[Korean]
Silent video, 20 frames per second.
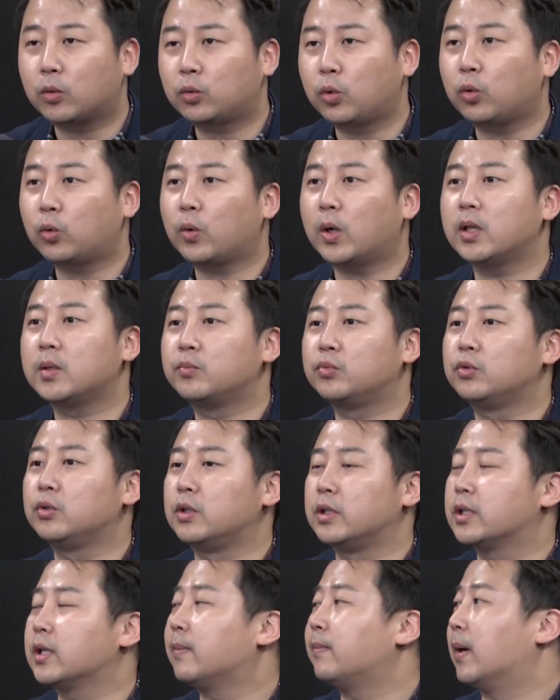토로하는
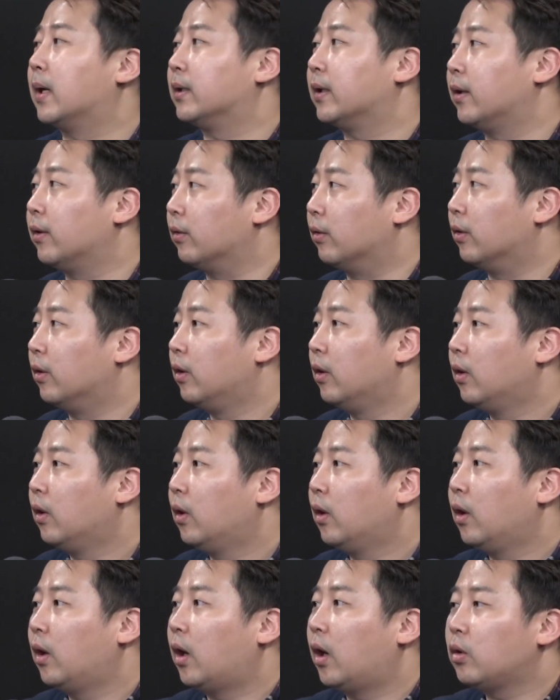분들이 참 많아요.
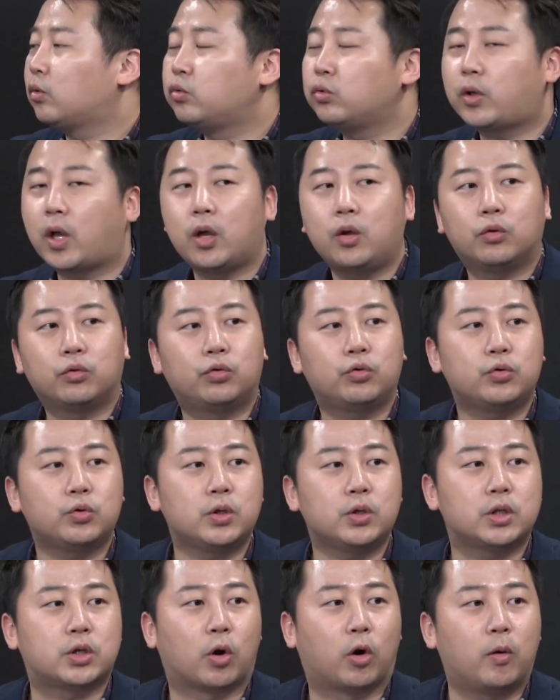네. 아, 국회의원
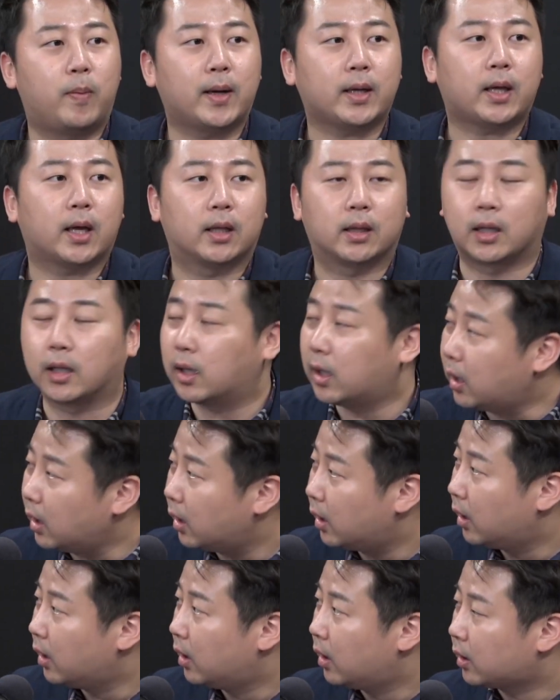수준이 저거밖에 안 되나?
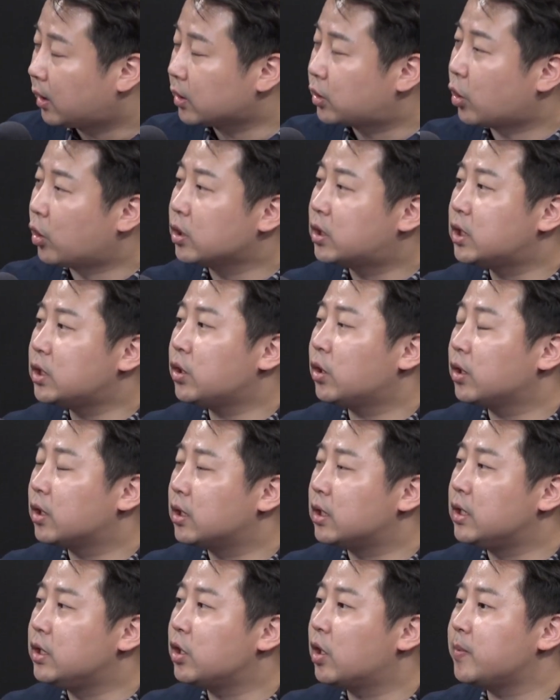네. 그러니까
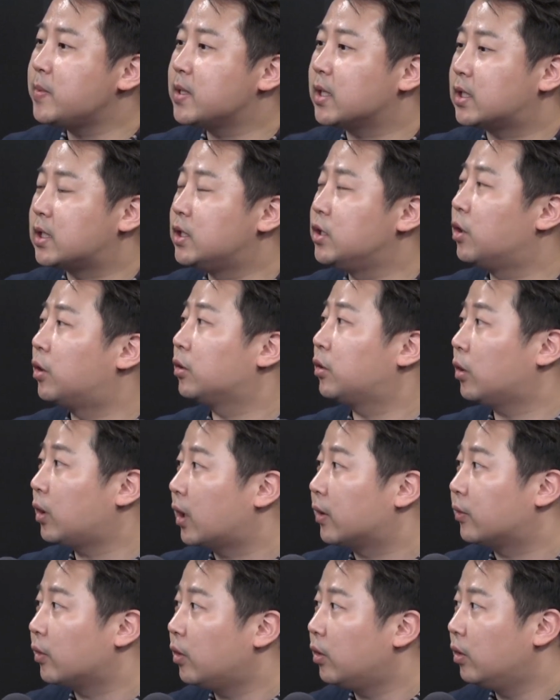정치적인 이념이나 진영을
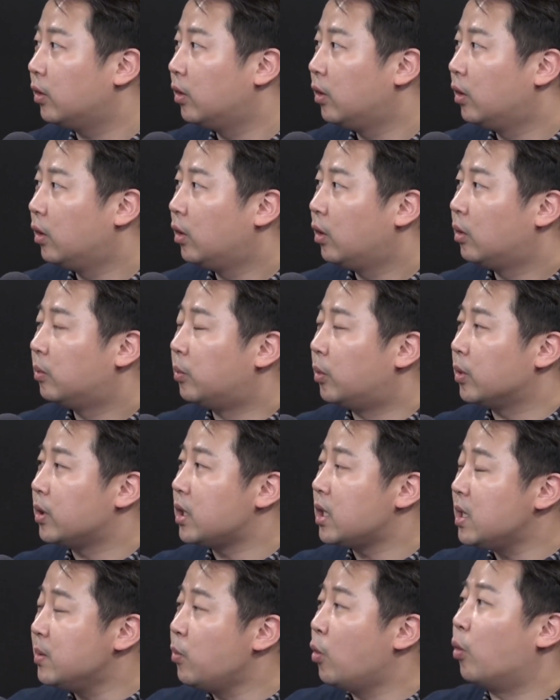떠나서 뭐
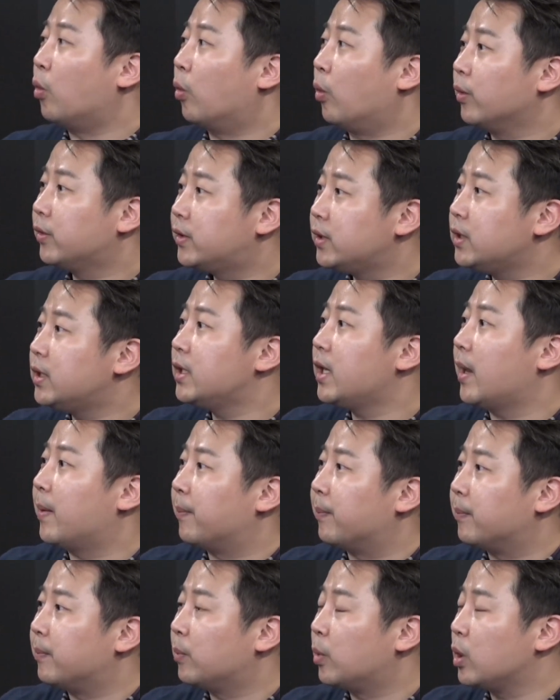이모,
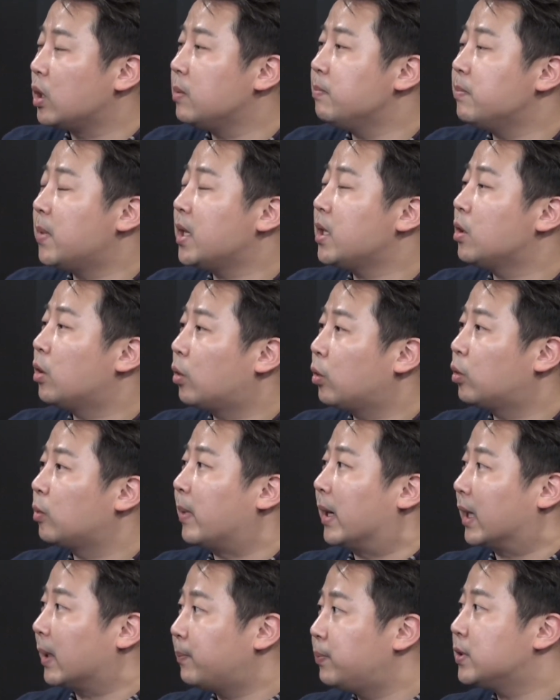3M, 뭐 입만 열어도
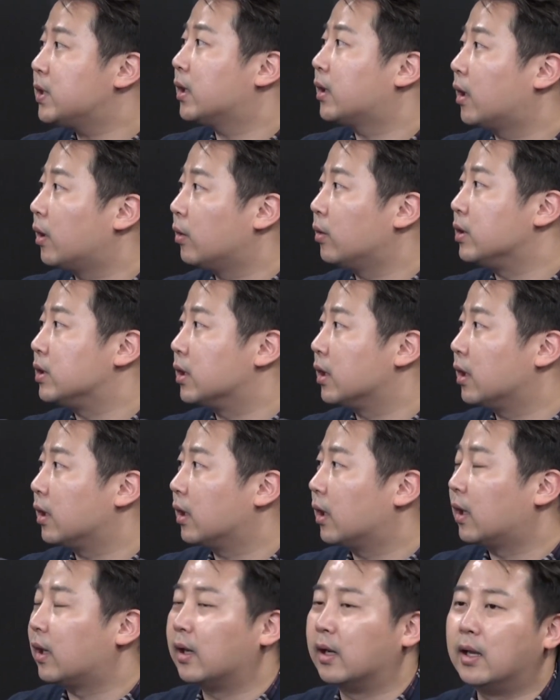말 아프잖아요.
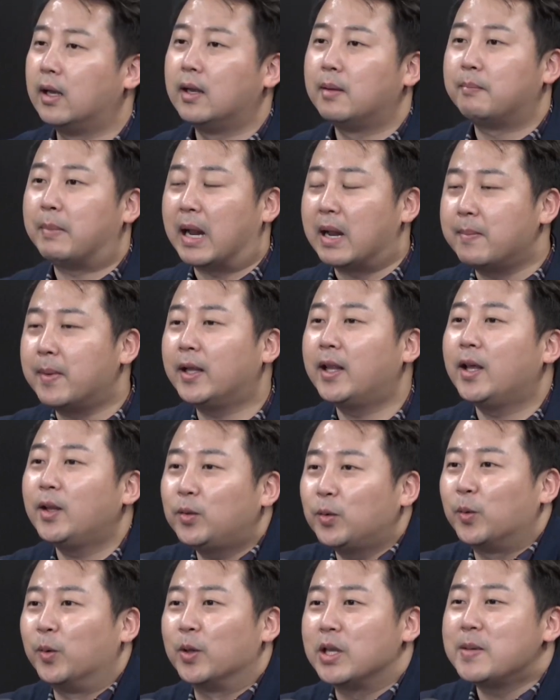이제 아 말만
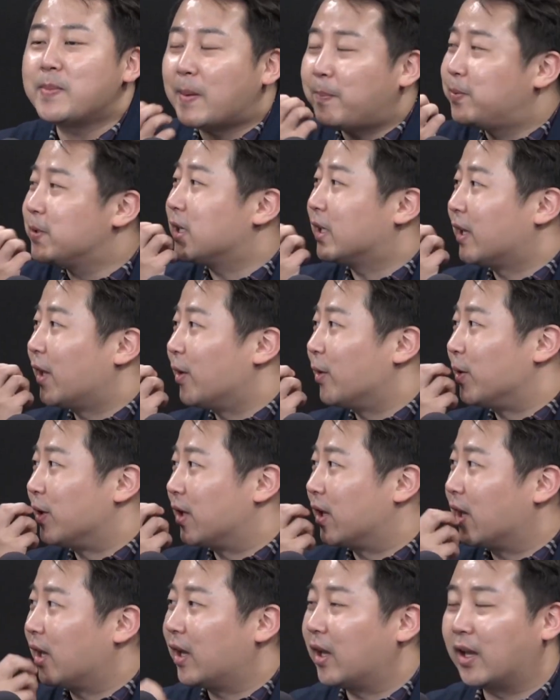해도 입 아프잖아요,
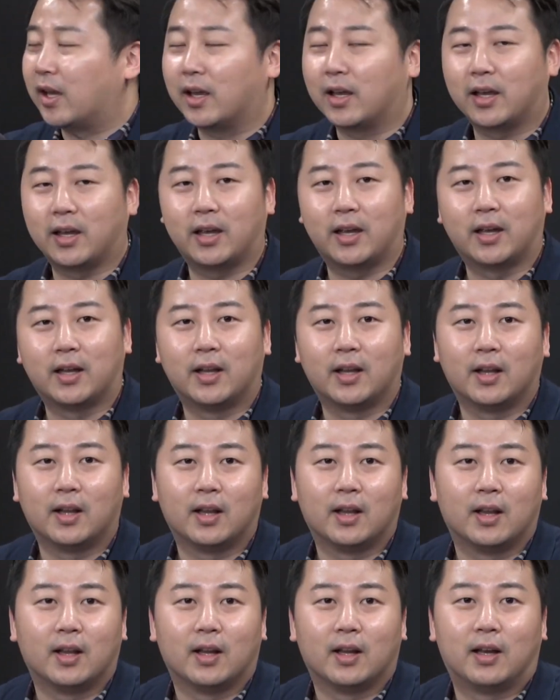이게. 말만
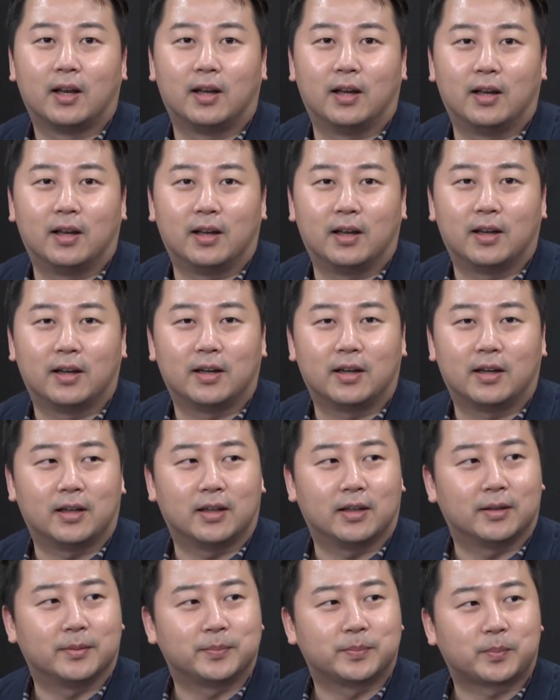해도 말 아프죠. 아.
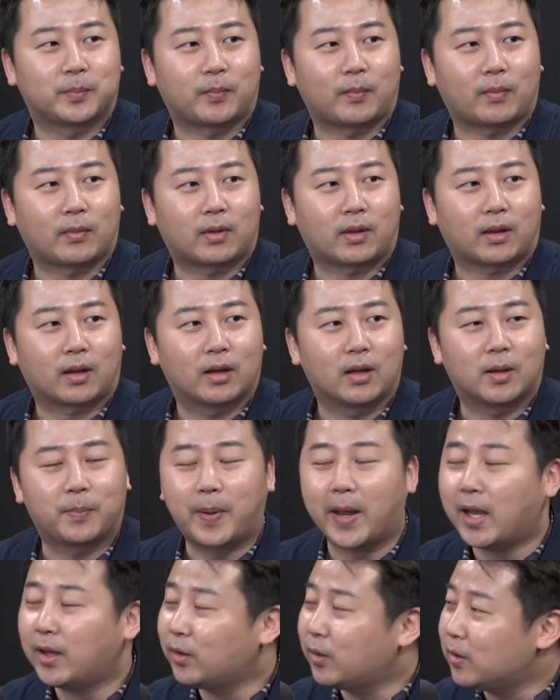네. 이게
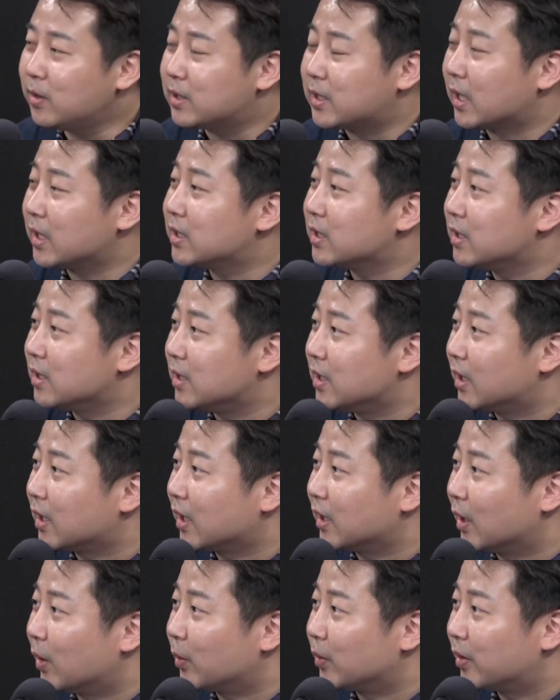패널 자질 아,
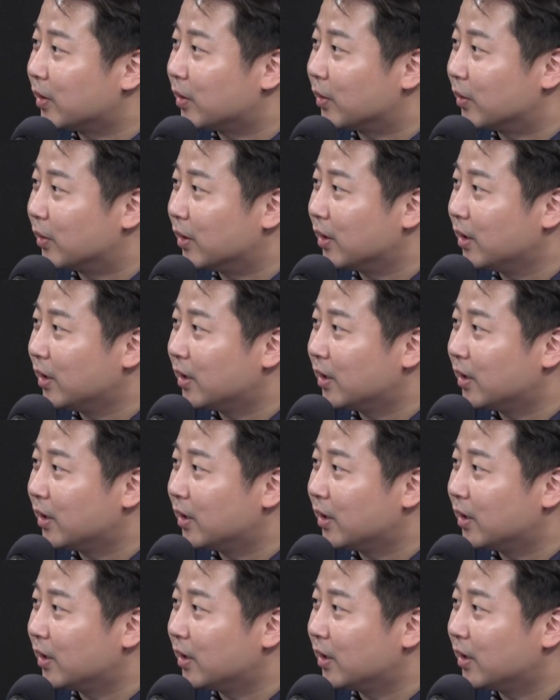이야기가 나 입좀 쉬세요,